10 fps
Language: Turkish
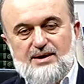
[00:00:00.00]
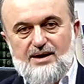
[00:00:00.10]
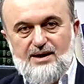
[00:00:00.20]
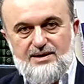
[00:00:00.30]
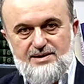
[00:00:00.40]

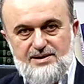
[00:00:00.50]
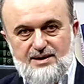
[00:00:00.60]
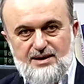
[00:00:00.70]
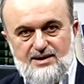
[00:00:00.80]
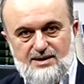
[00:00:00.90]
Ey
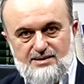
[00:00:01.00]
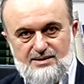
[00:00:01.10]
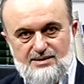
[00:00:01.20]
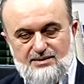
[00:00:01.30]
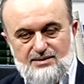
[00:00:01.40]
siyah
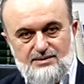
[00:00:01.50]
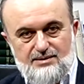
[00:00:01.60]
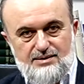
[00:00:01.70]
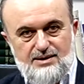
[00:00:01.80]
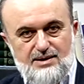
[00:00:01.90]
kadının
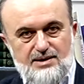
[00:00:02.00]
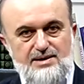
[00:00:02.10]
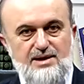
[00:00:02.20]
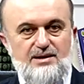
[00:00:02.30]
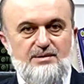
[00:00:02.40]
oğlu
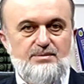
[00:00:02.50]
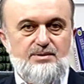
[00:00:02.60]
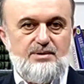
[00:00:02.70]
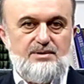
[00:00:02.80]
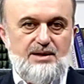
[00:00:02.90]
senin bu
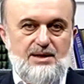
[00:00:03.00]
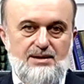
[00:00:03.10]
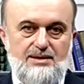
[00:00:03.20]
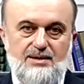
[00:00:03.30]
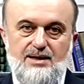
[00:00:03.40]
konuya
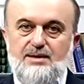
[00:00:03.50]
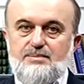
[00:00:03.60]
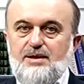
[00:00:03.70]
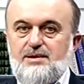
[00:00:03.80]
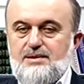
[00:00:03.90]
aklın
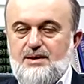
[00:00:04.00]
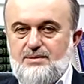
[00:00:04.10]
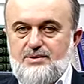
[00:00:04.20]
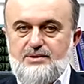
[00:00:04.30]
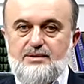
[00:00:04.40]
ermez
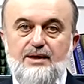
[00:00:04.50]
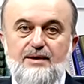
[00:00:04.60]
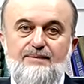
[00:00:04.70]
demişti de